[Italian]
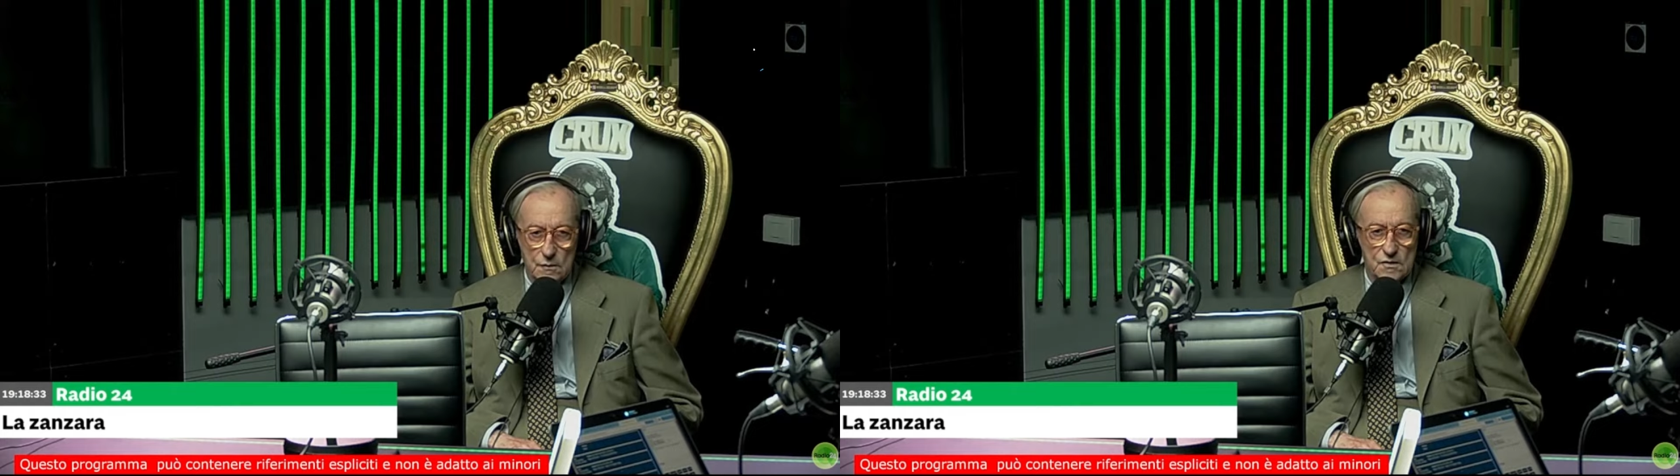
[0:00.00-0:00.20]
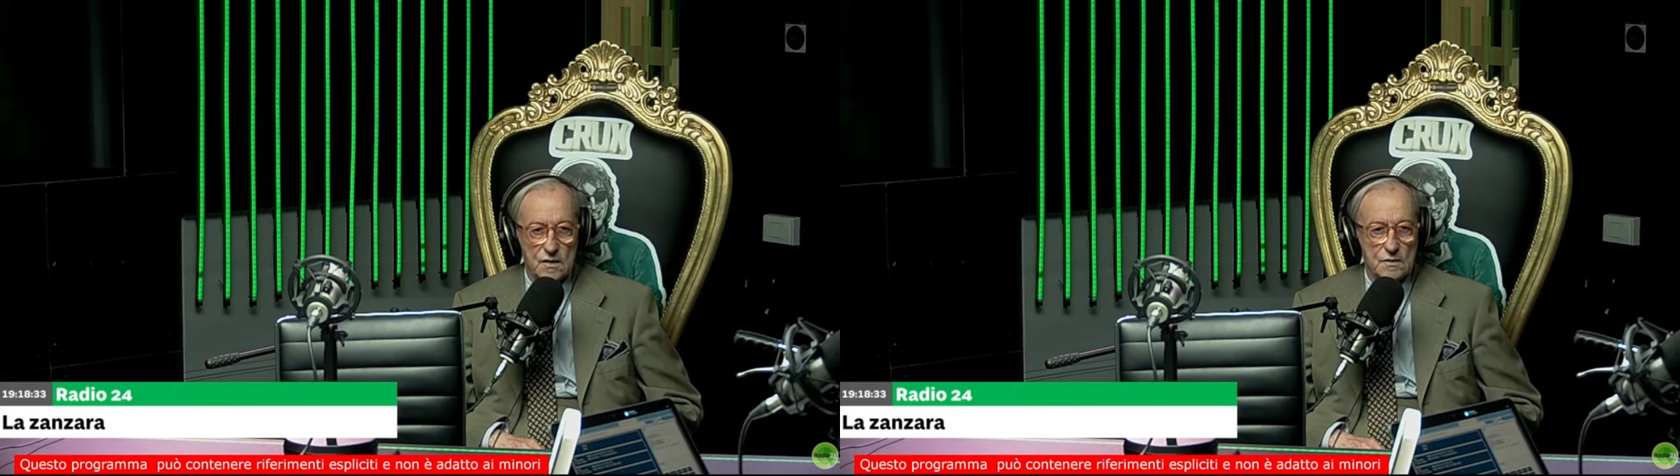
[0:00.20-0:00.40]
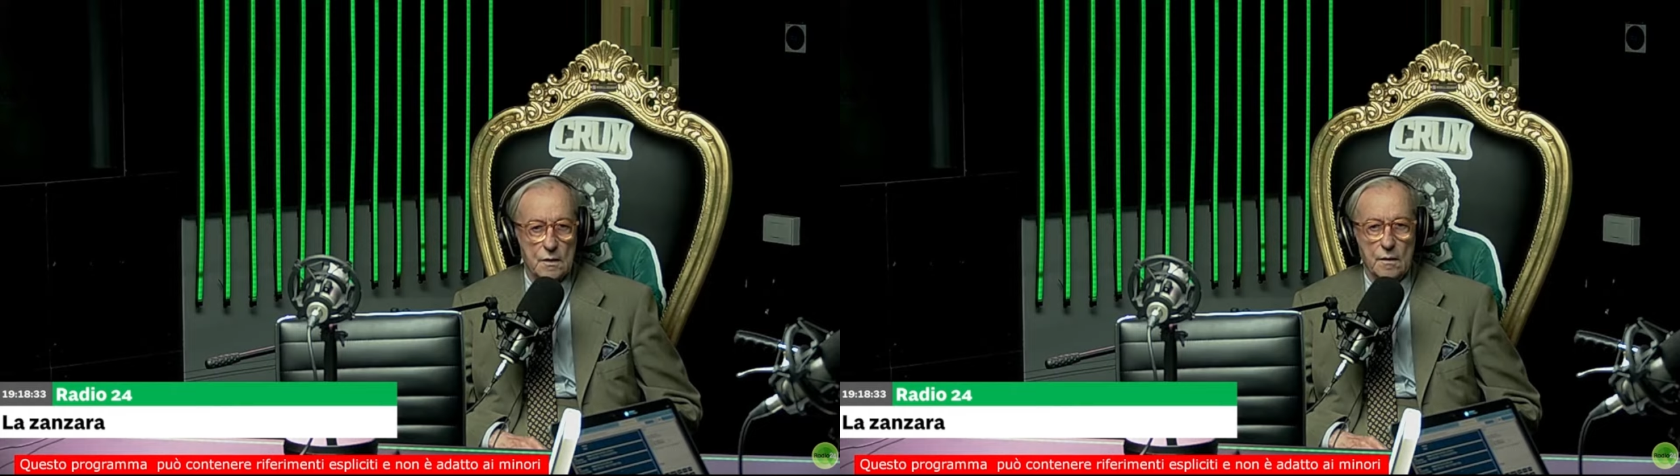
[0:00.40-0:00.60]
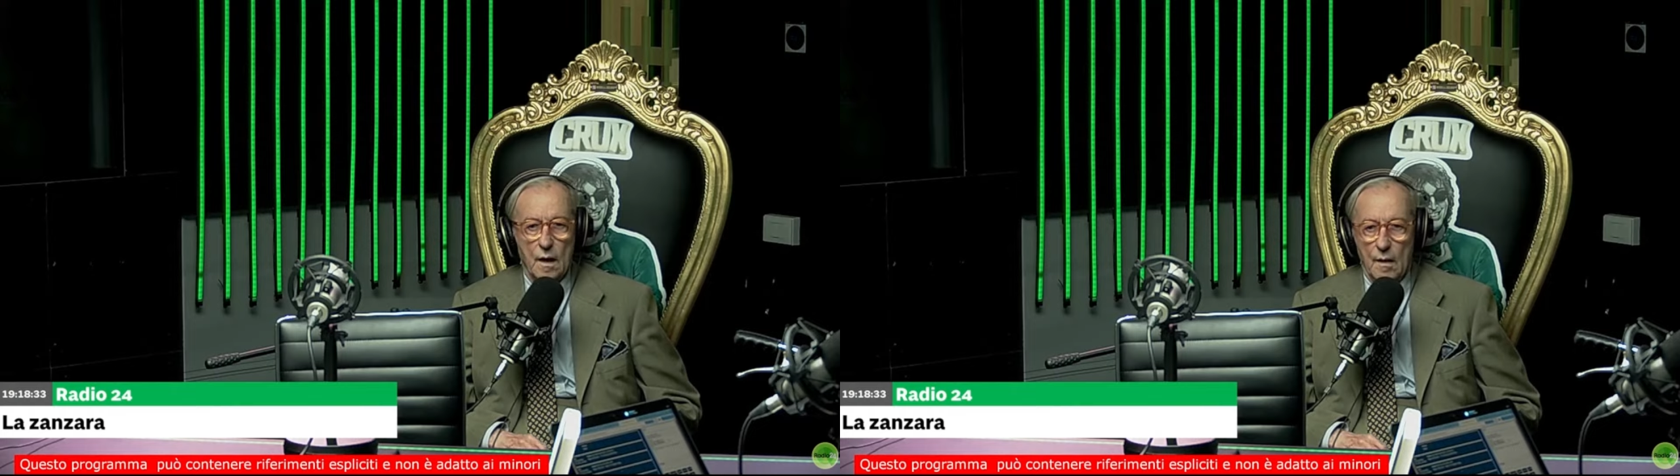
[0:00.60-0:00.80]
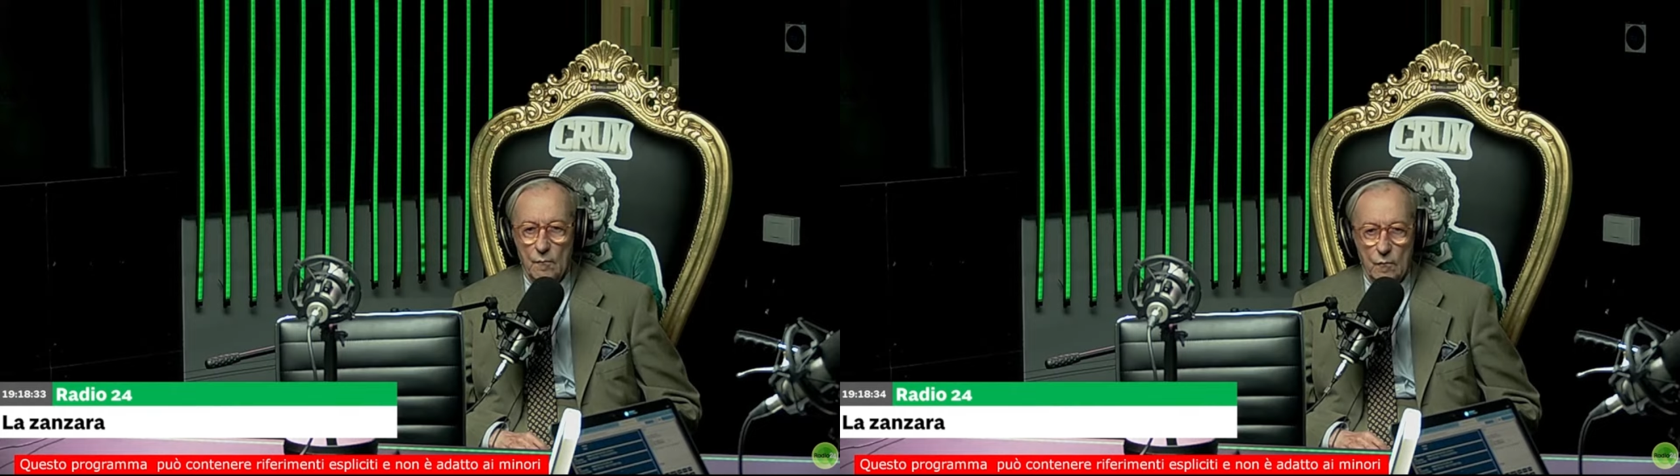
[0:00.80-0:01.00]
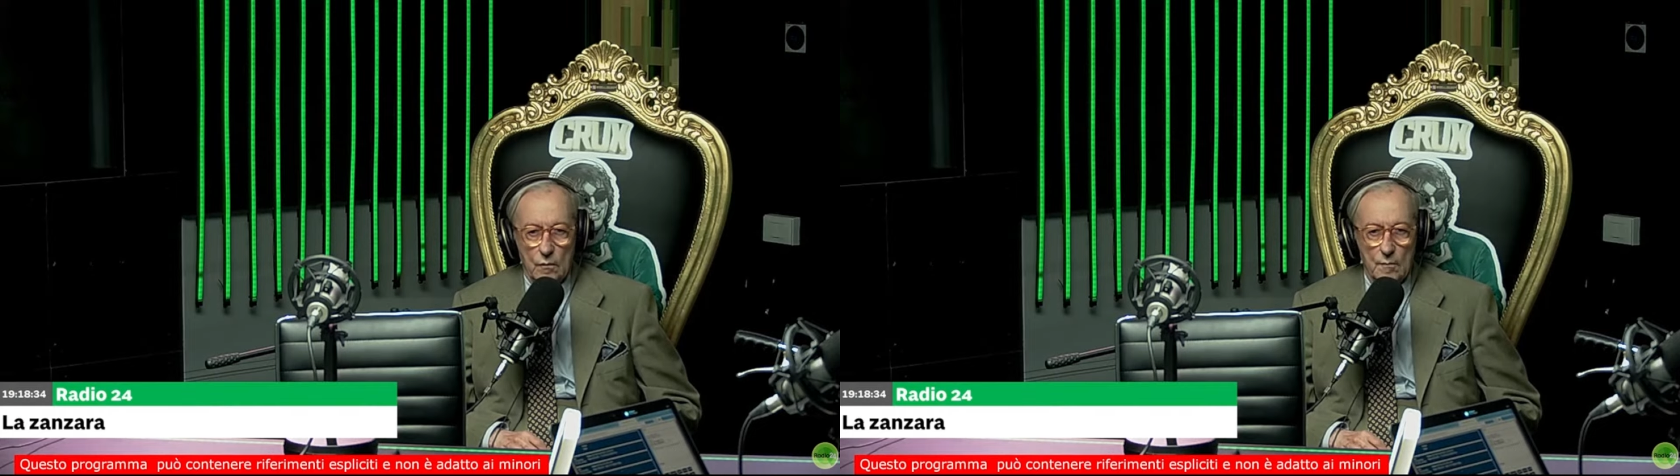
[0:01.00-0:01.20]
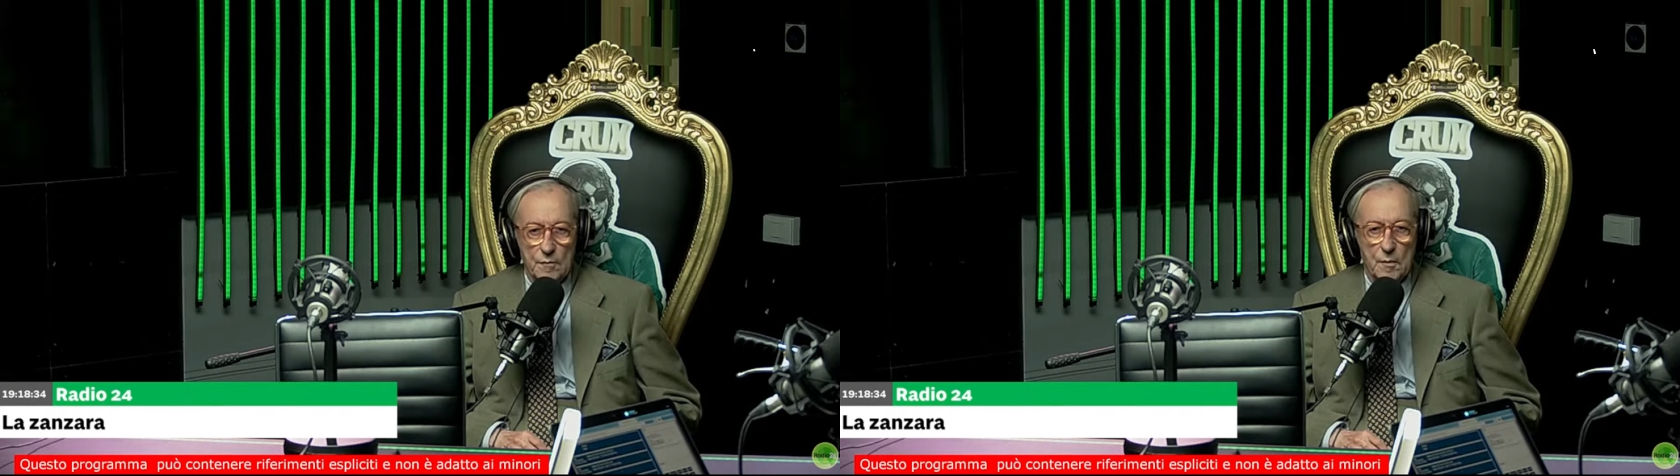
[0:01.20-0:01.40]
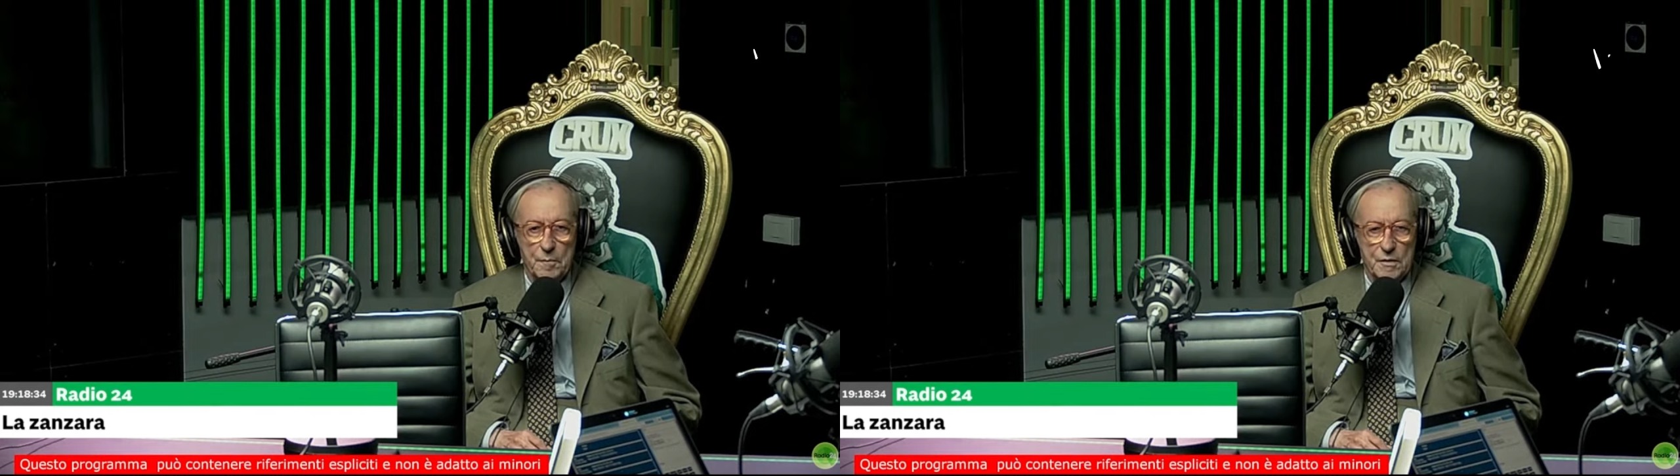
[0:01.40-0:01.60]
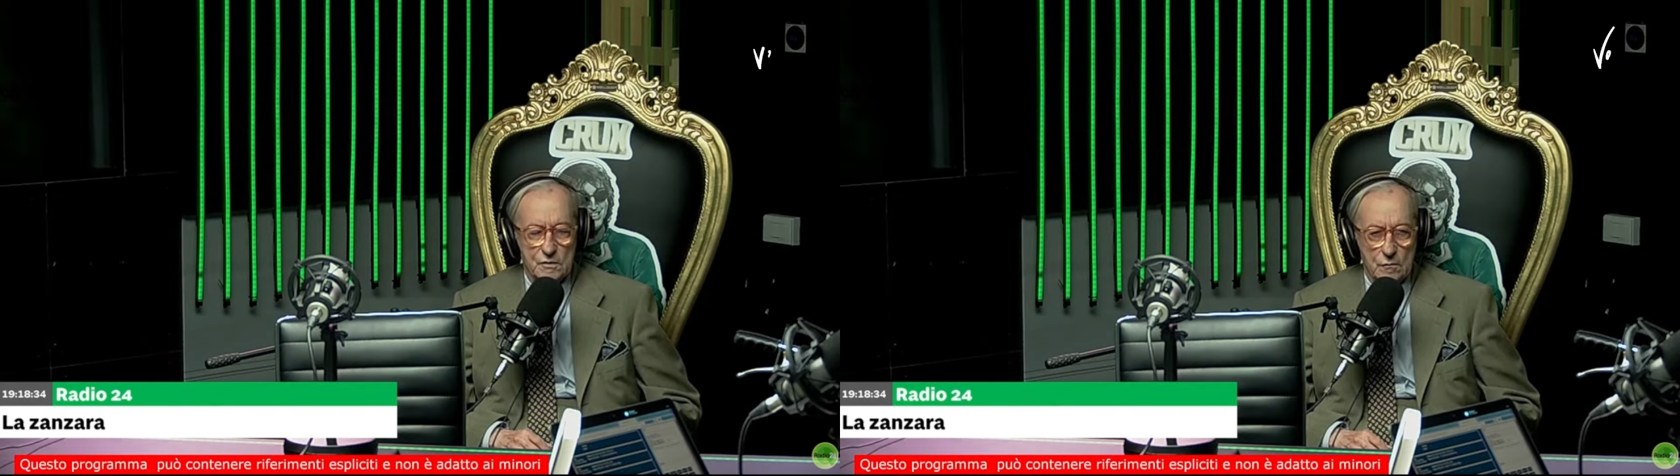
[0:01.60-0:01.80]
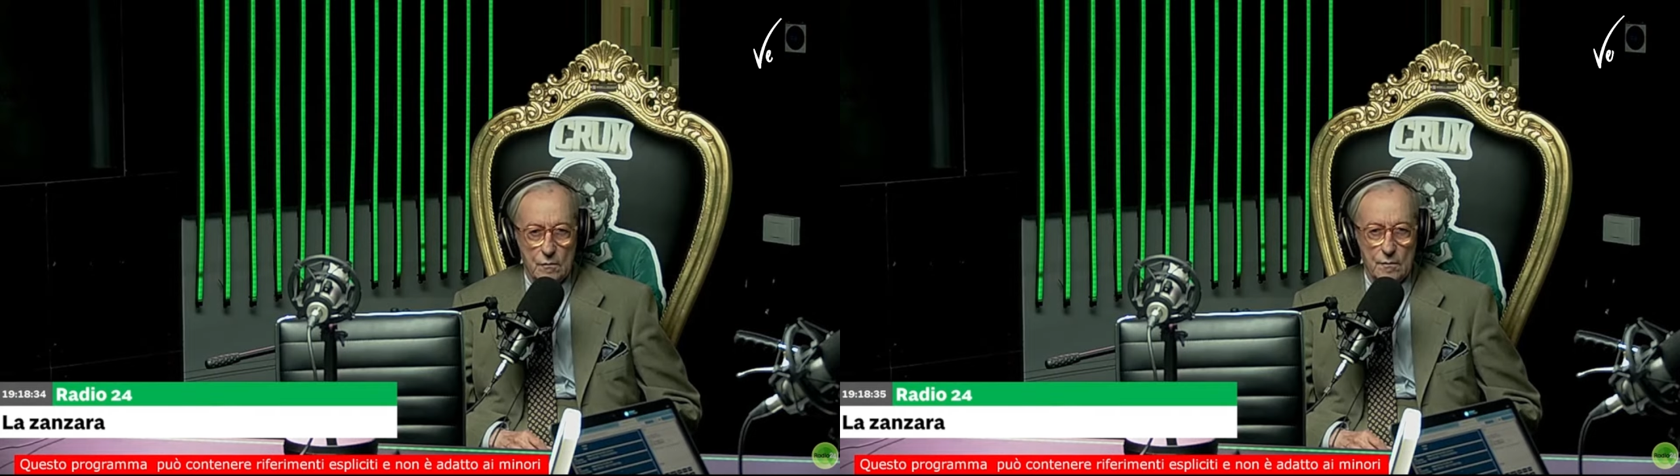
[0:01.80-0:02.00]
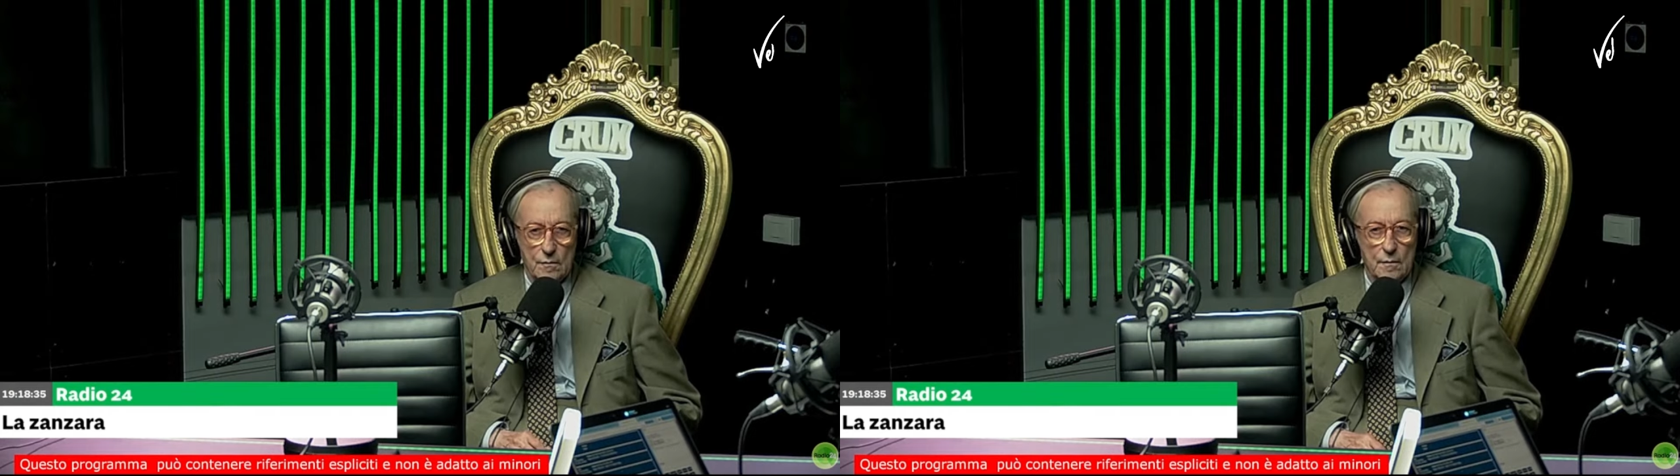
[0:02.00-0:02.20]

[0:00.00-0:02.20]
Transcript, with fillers: esageriamo, no. la passione.